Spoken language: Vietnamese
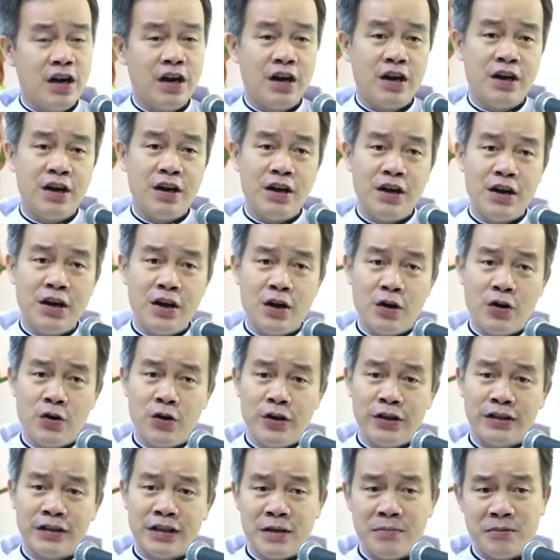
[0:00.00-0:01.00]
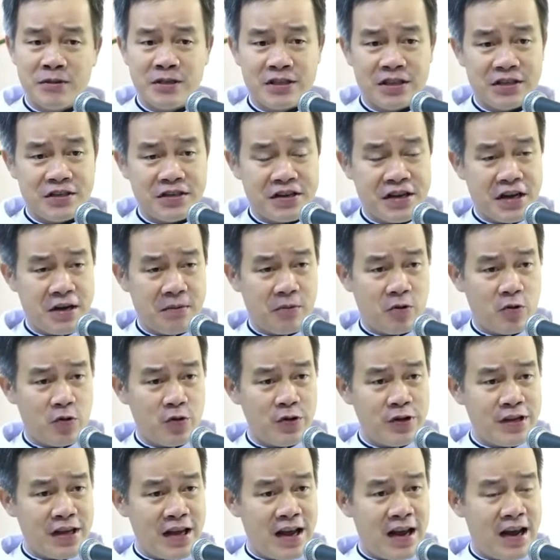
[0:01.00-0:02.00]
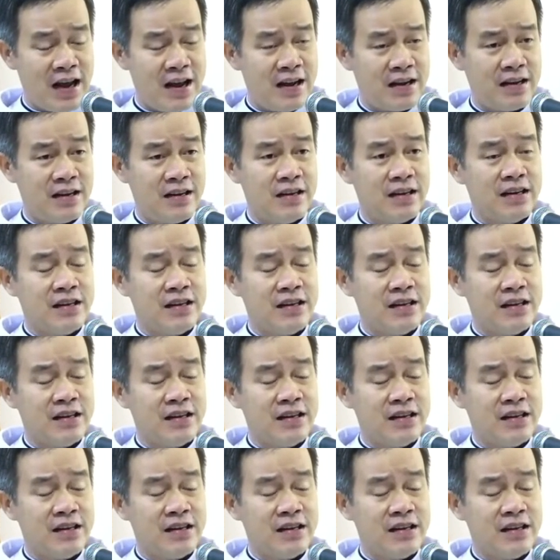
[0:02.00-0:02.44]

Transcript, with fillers: nối tiếp sự nghiệp của cha